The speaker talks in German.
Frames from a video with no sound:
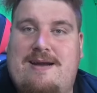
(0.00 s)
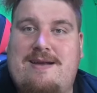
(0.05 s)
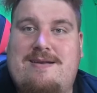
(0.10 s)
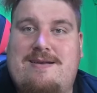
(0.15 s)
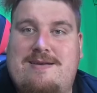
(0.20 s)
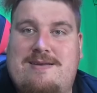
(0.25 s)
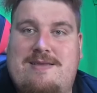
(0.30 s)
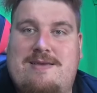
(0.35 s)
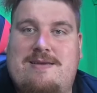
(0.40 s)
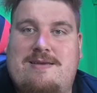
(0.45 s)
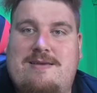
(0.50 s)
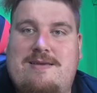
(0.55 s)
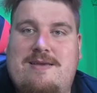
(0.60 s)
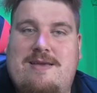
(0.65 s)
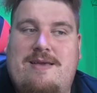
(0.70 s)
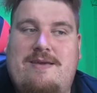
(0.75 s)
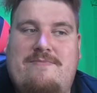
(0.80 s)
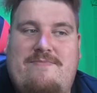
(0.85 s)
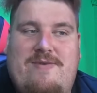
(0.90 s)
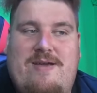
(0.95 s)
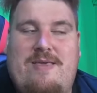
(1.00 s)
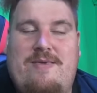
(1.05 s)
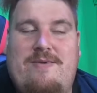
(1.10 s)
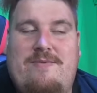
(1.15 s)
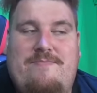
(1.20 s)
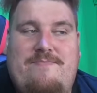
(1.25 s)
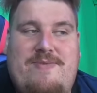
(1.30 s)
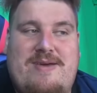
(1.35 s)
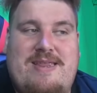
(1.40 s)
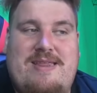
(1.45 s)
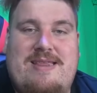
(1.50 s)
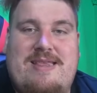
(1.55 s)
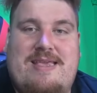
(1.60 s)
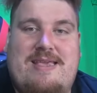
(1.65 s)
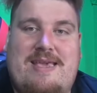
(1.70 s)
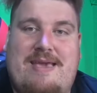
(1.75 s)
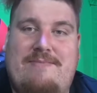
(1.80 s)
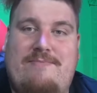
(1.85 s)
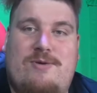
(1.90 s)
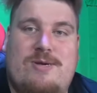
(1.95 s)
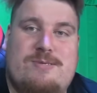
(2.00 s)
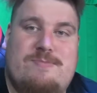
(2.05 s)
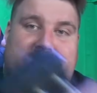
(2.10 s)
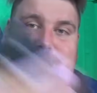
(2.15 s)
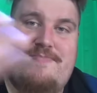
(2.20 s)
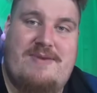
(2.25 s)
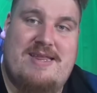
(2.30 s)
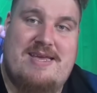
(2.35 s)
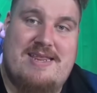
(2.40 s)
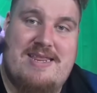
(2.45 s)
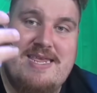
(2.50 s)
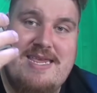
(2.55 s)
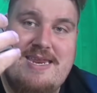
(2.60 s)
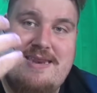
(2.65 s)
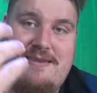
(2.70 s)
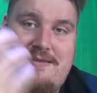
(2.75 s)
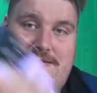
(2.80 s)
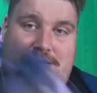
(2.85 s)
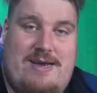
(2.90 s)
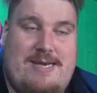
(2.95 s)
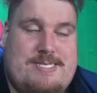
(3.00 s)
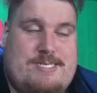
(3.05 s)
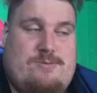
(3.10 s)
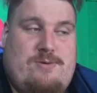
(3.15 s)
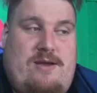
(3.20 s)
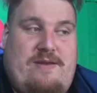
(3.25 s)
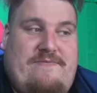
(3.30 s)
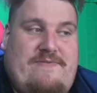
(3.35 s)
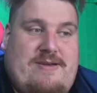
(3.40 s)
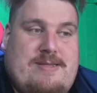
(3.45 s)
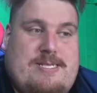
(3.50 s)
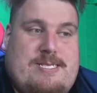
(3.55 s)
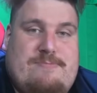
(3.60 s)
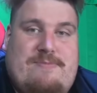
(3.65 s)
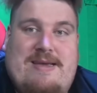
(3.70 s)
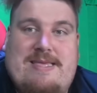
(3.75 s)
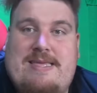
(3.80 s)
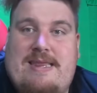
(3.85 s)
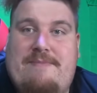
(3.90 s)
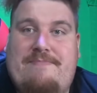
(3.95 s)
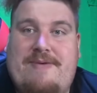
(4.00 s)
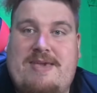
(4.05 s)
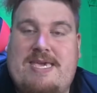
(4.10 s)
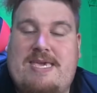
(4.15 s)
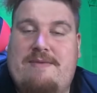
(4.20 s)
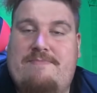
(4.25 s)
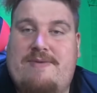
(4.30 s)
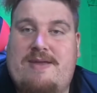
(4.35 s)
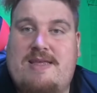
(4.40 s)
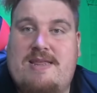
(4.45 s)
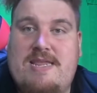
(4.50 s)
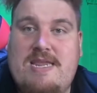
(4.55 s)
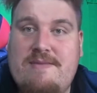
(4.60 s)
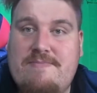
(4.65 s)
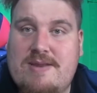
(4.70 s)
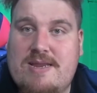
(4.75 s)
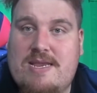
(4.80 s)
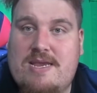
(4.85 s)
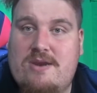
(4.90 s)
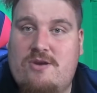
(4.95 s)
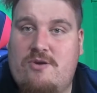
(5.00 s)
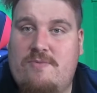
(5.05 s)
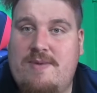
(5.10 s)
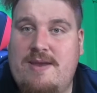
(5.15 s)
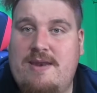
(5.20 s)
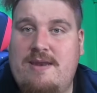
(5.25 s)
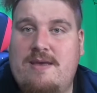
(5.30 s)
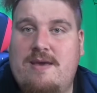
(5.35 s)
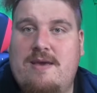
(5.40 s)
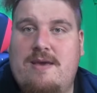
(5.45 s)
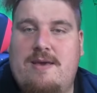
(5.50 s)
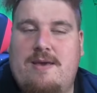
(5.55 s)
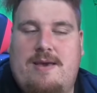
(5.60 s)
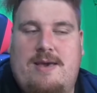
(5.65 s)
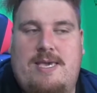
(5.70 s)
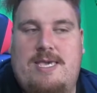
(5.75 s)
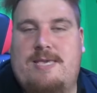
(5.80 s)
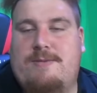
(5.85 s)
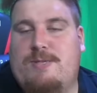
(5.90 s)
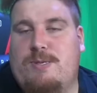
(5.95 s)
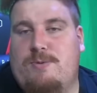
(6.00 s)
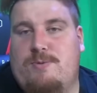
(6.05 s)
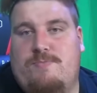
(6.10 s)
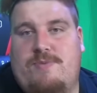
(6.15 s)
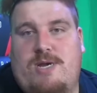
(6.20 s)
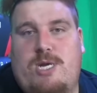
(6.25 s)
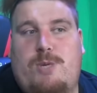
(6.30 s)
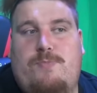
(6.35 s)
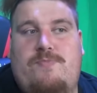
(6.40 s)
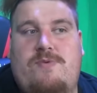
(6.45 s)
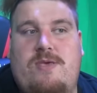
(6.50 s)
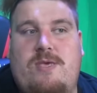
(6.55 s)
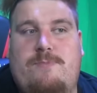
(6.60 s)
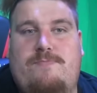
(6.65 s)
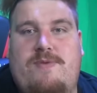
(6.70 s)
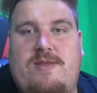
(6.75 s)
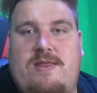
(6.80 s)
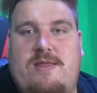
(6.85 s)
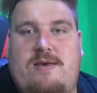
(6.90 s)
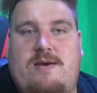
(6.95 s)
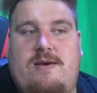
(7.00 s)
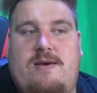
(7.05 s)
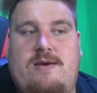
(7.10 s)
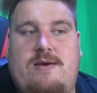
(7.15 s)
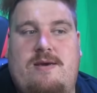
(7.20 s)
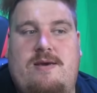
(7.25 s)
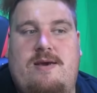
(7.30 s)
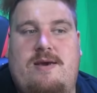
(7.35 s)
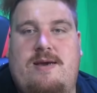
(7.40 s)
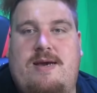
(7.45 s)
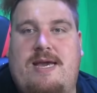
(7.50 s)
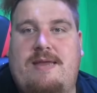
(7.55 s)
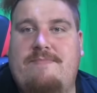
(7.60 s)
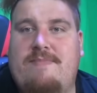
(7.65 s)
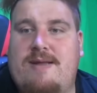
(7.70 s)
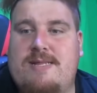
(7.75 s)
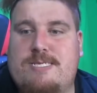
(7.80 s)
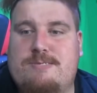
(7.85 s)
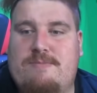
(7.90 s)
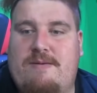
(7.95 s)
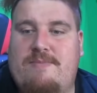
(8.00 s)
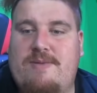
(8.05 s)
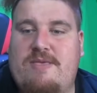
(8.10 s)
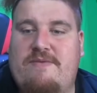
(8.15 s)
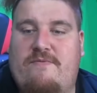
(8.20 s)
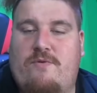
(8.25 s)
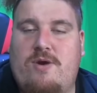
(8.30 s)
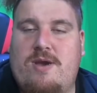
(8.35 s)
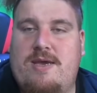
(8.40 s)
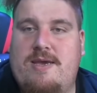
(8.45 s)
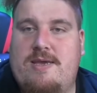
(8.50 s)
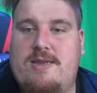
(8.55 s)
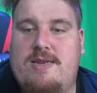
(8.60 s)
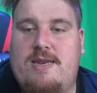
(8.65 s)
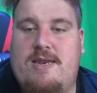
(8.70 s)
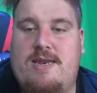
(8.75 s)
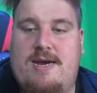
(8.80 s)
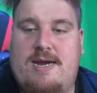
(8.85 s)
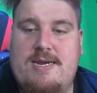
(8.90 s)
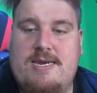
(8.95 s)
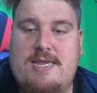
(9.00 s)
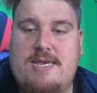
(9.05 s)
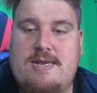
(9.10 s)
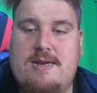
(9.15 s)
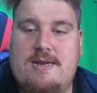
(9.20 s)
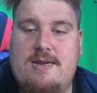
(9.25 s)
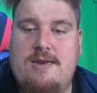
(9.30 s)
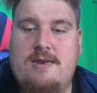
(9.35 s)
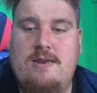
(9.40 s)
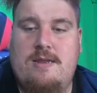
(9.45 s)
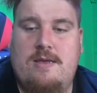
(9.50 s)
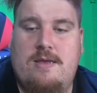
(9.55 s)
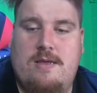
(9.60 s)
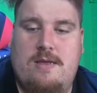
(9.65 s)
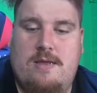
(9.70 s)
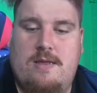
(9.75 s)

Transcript: A-Karte. Weil bei den Gameboys mit Batterien, da hast du einfach zwei, drei Päckchen Batterien mitgenommen. Ich zum Beispiel, ich bin äh, einmal, zweimal die Woche in den Laden gegangen.